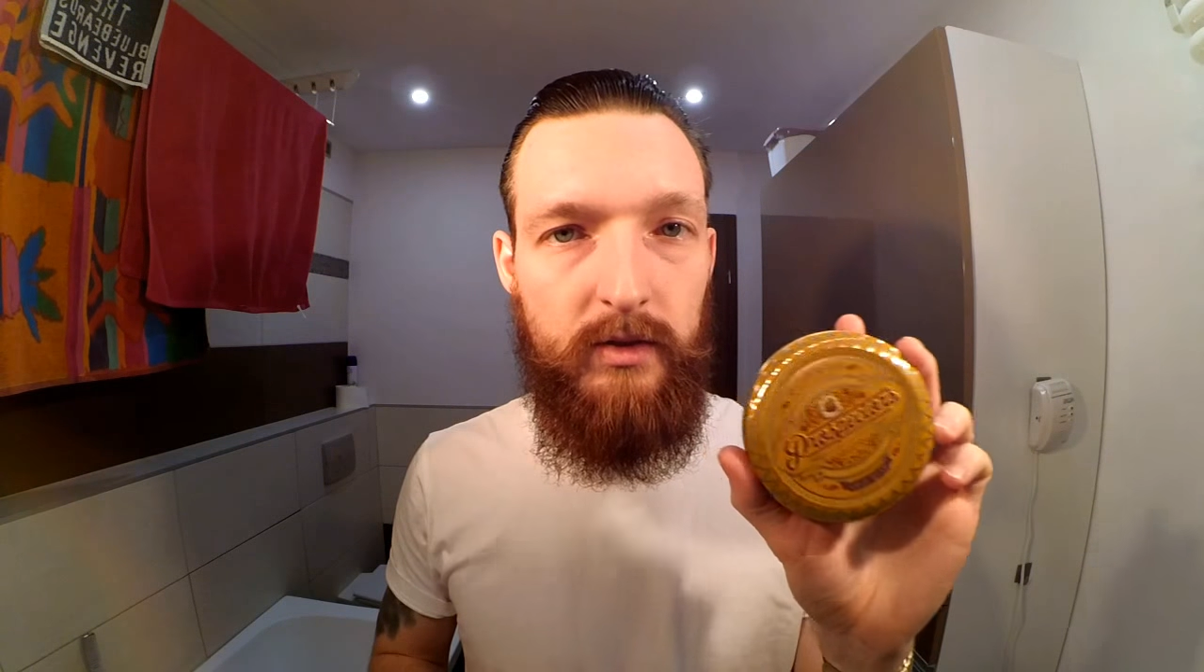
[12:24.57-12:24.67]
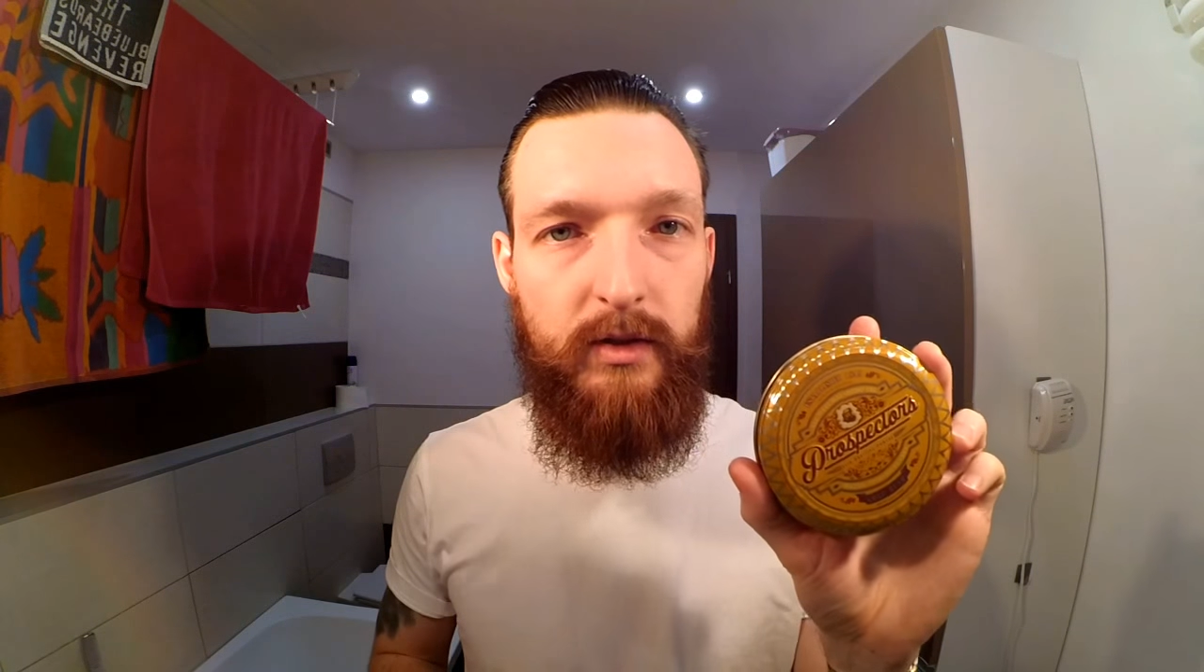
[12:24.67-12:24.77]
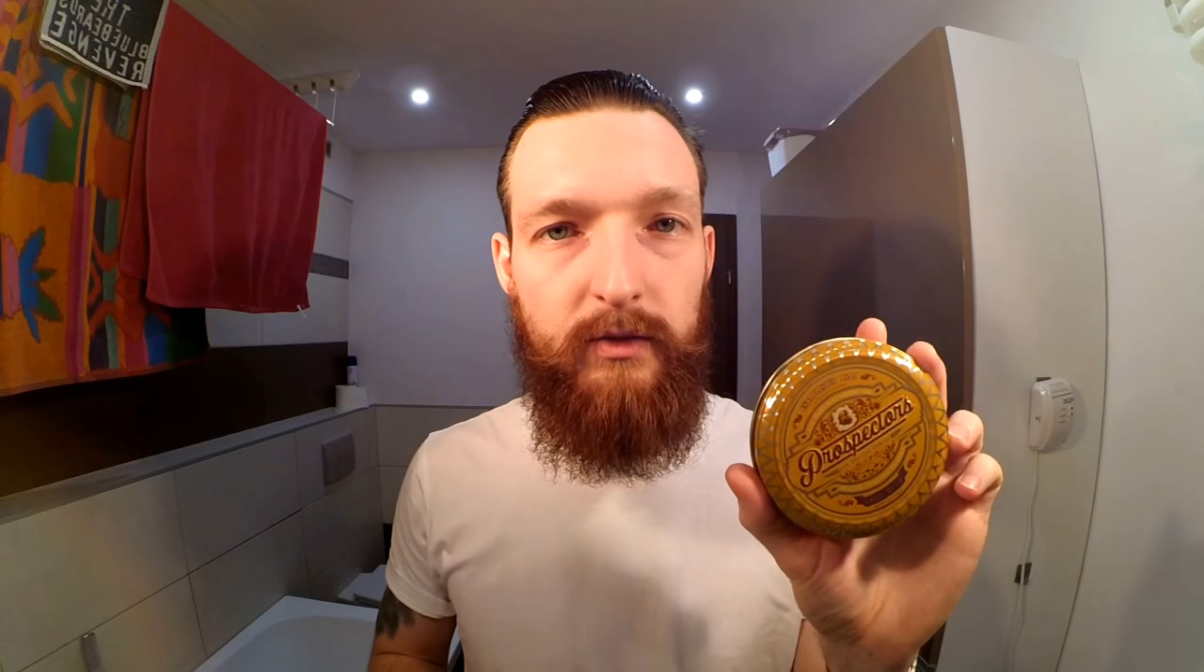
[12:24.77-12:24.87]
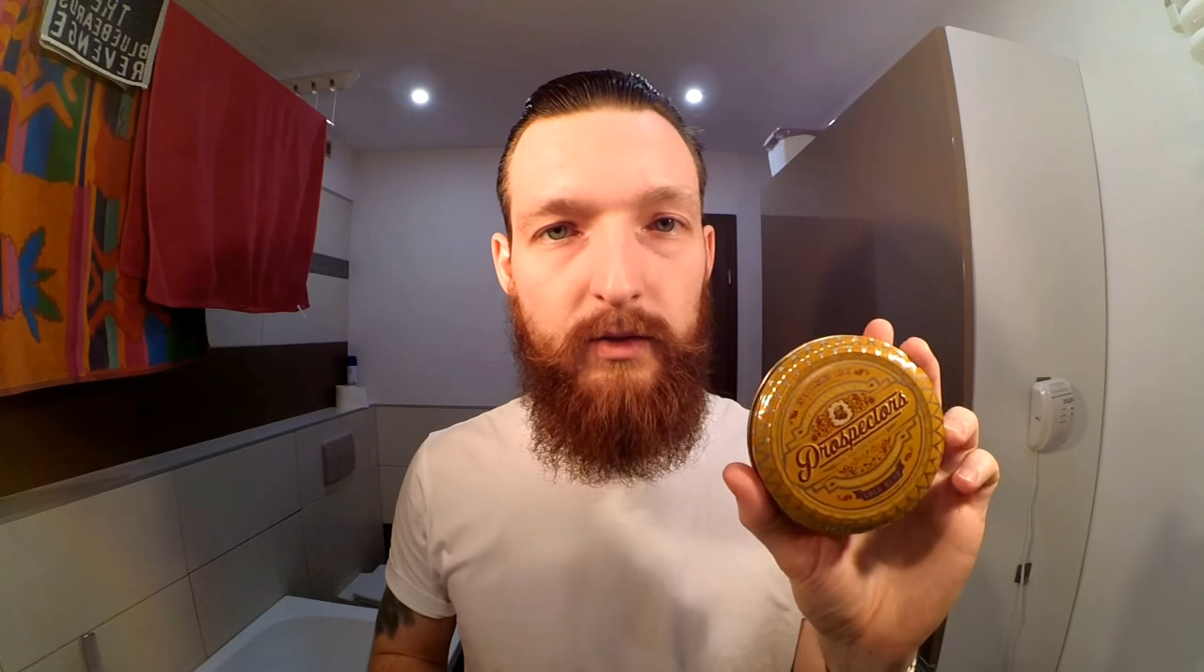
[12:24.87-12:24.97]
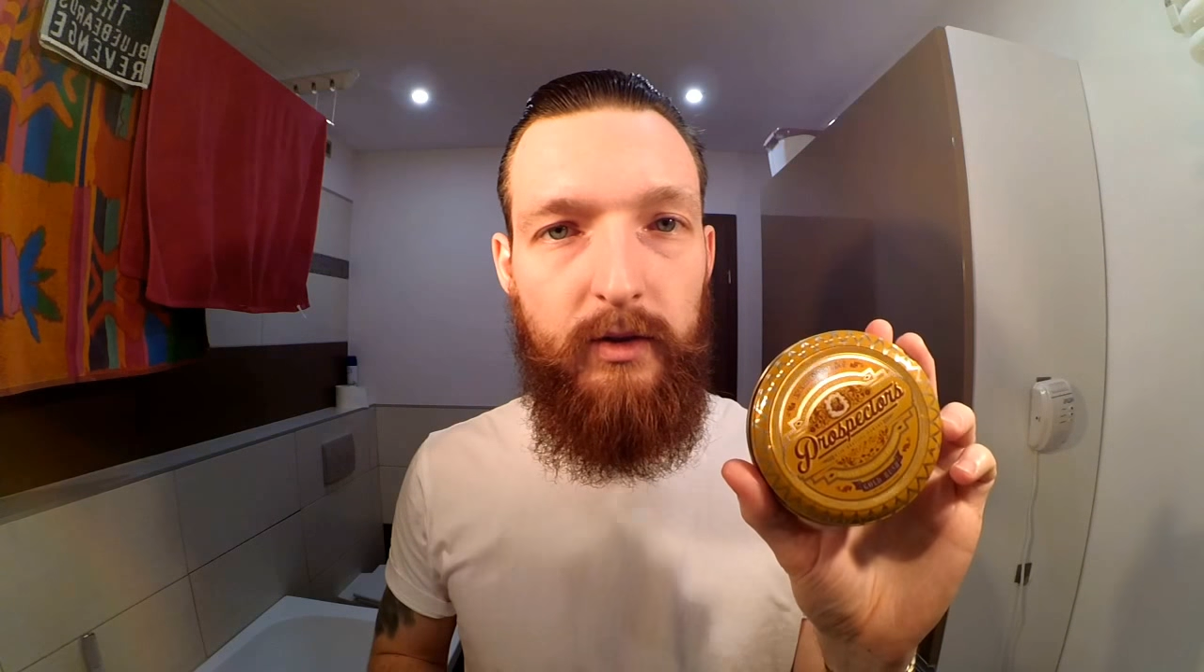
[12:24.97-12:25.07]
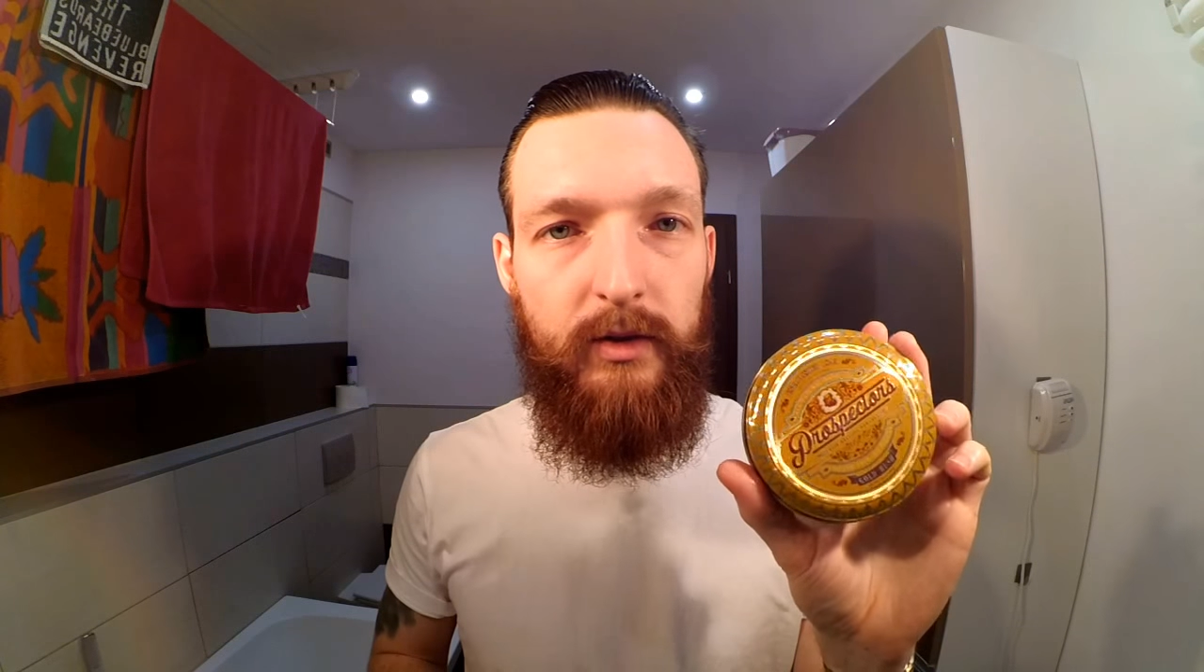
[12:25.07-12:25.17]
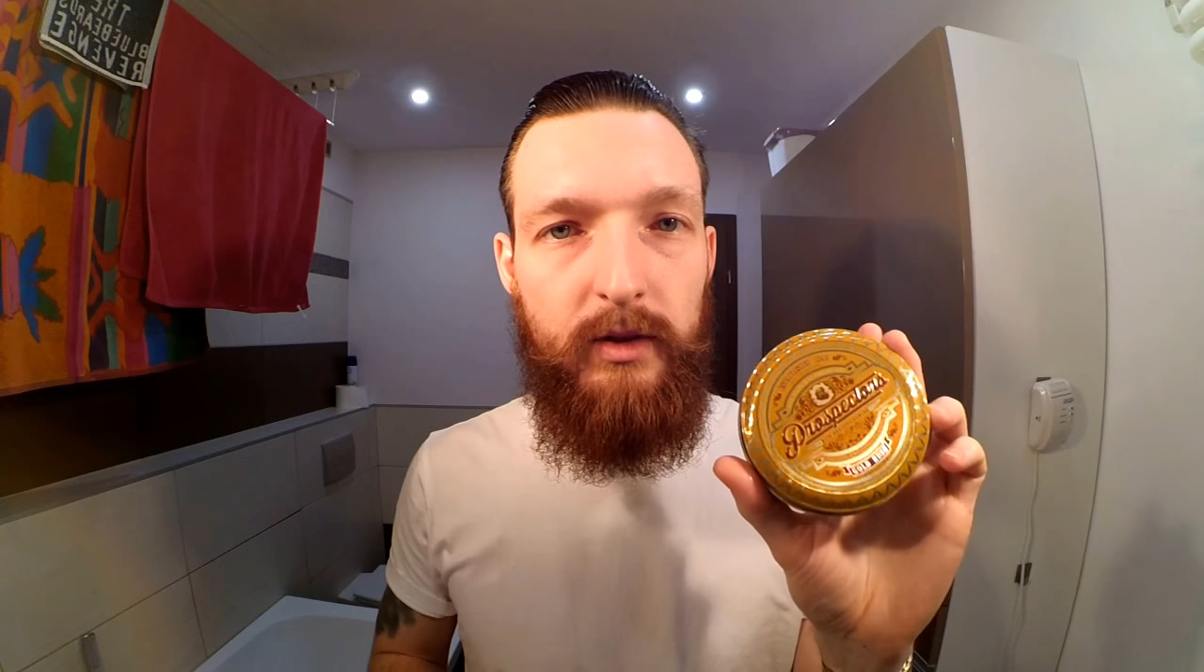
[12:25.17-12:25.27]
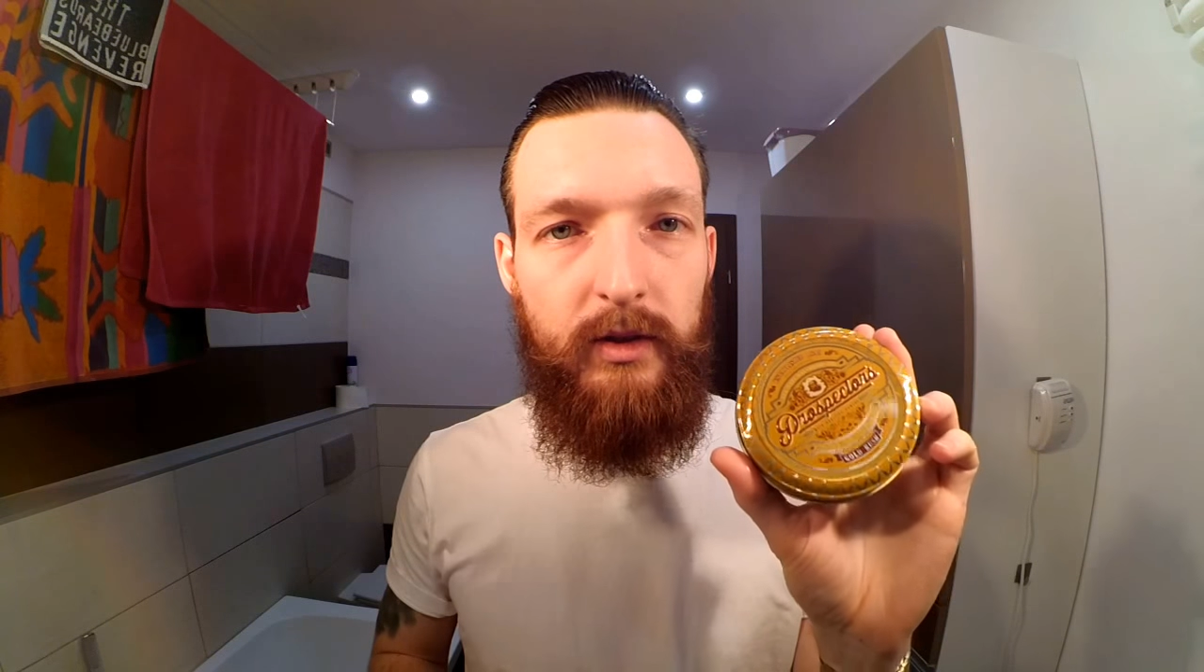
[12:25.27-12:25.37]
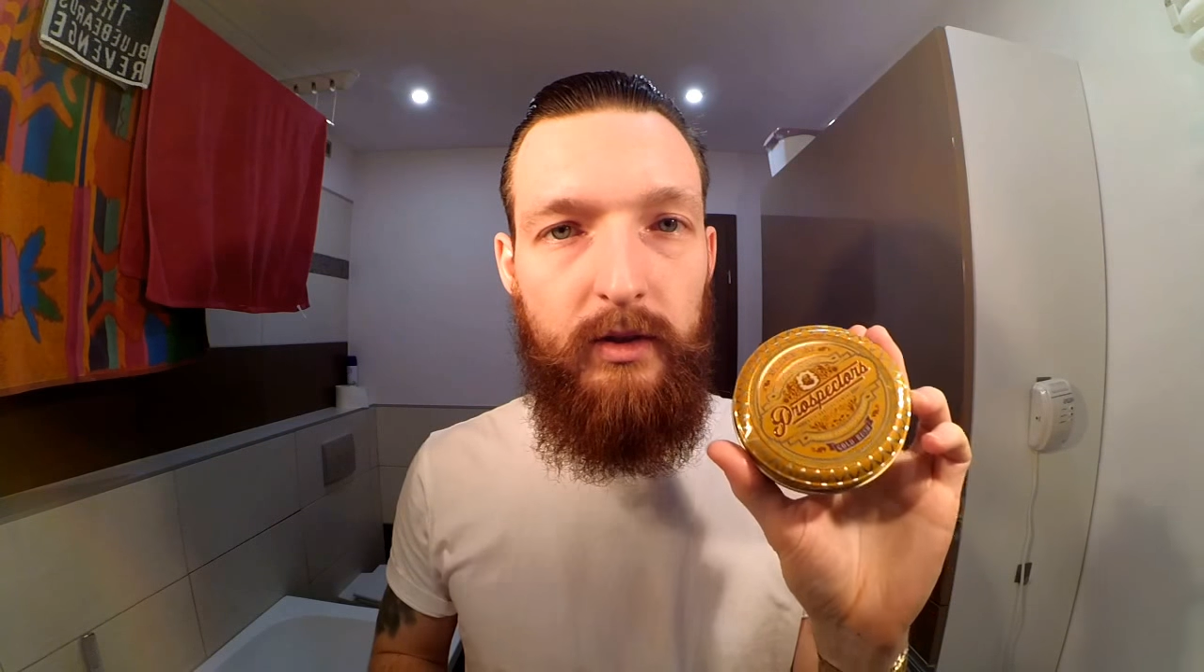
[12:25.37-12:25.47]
zadowolony